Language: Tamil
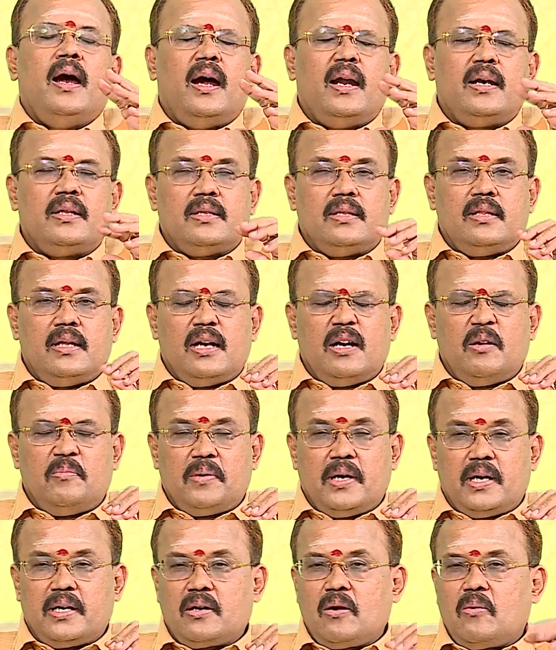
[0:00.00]
அடுத்ததாக
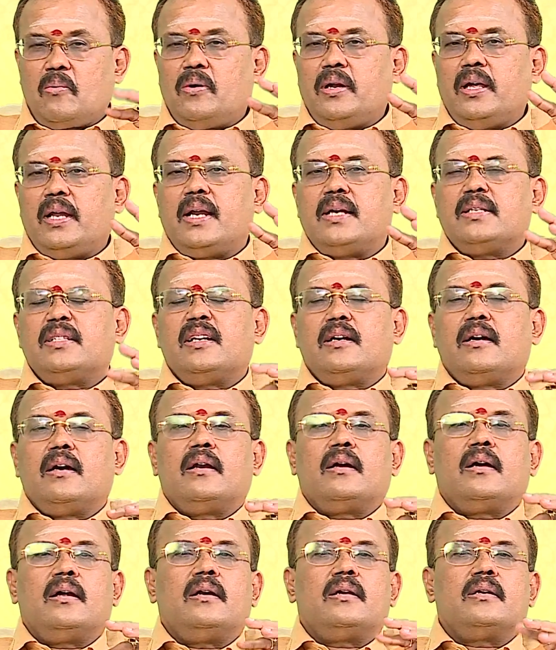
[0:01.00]
பார்க்கக்கூடிய
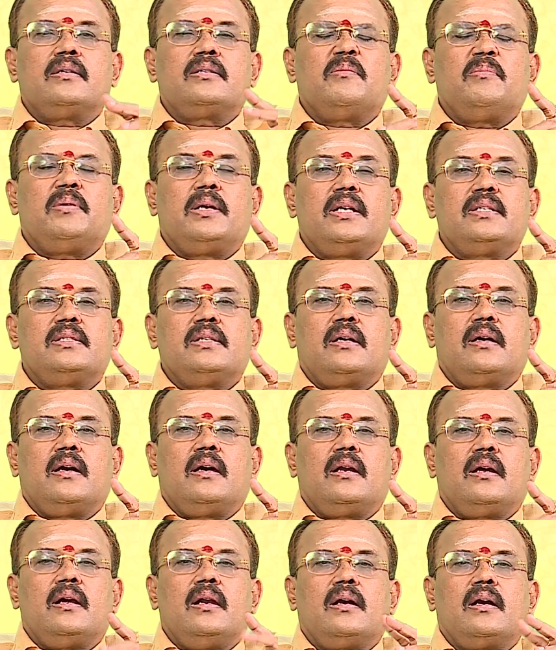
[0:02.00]
ராசிக்காரர்கள் ரிஷப
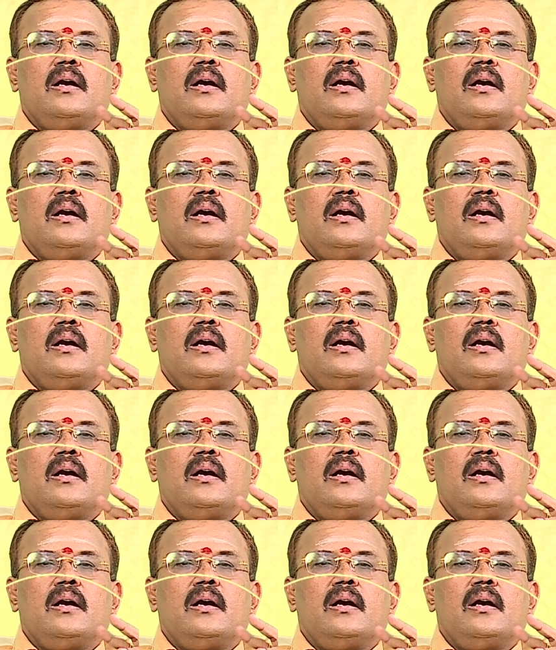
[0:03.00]
ராசிக்காரர்கள்